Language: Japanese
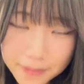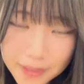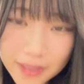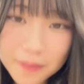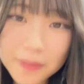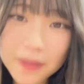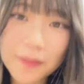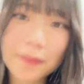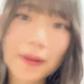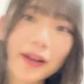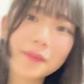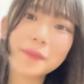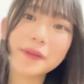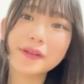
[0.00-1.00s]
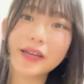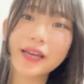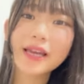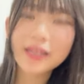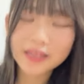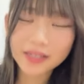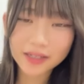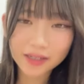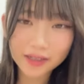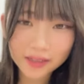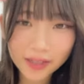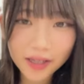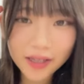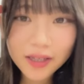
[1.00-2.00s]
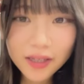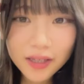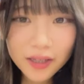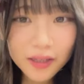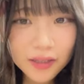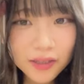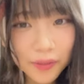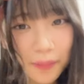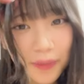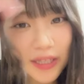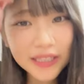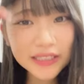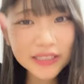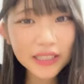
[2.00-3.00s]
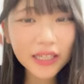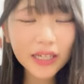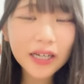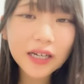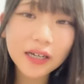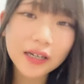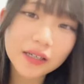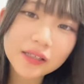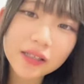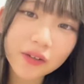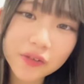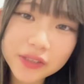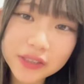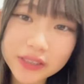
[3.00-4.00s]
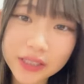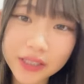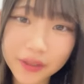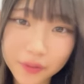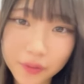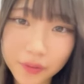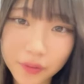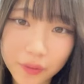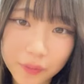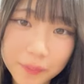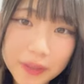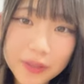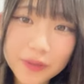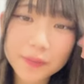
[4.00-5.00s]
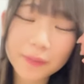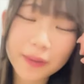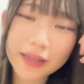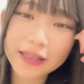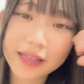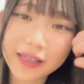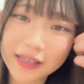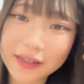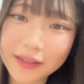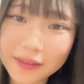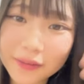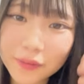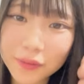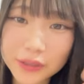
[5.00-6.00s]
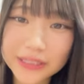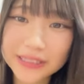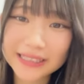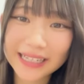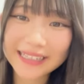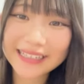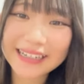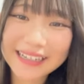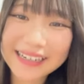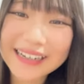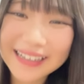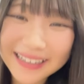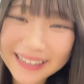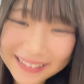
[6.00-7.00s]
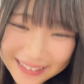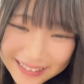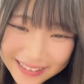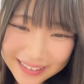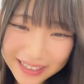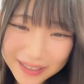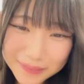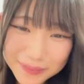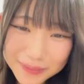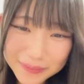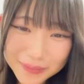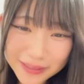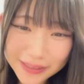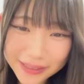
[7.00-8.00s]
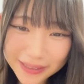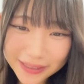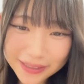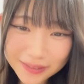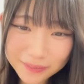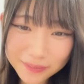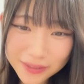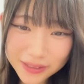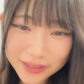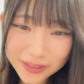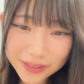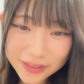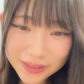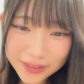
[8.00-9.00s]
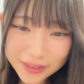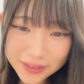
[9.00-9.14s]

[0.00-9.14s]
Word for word: テレビでバレエ見るえなんかねそう見出したら楽しいんだけど見るまでをしないからあんま見ないかもしれない